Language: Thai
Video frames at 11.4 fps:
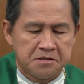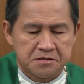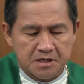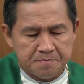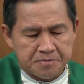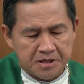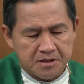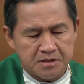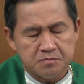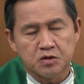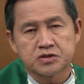แต่เป็น
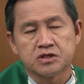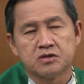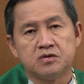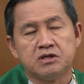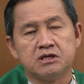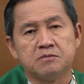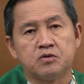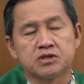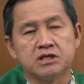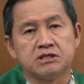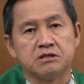บทสดุดีบ
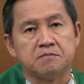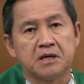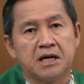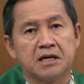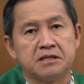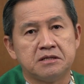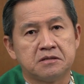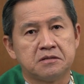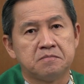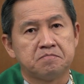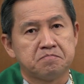ทที่15นี่
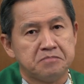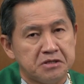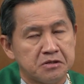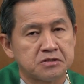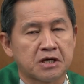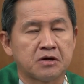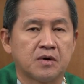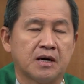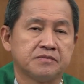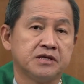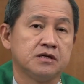มีใจค
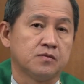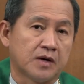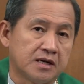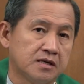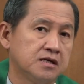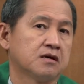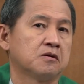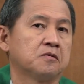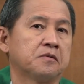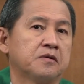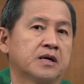วามที่วันนี้เรา
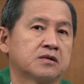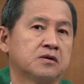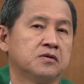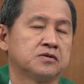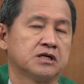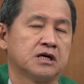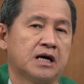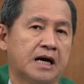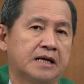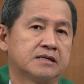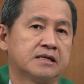ไปวัดเขาจะ
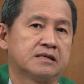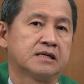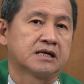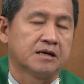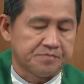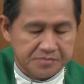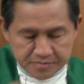อ่านกันนะครับ